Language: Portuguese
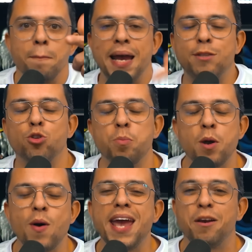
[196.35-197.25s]
Método
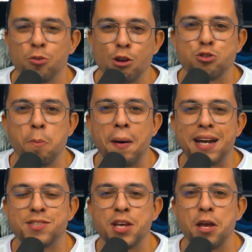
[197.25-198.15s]
BioWay com nosso
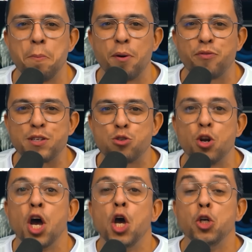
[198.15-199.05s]
parceiro
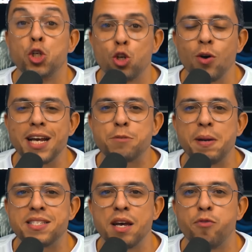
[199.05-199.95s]
professor Jonas
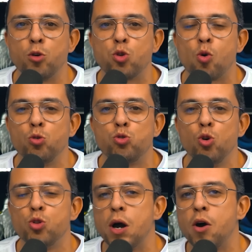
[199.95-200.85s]
Bressan voltou com
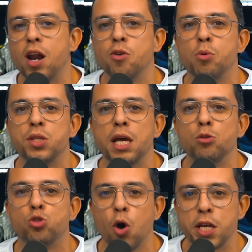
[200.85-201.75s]
tudo, agora no
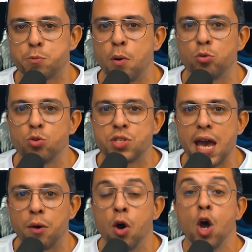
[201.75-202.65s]
modelo
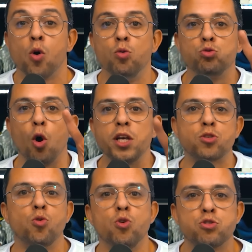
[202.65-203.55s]
2.0, com
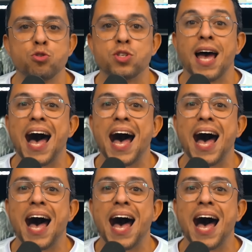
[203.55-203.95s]
dois cursos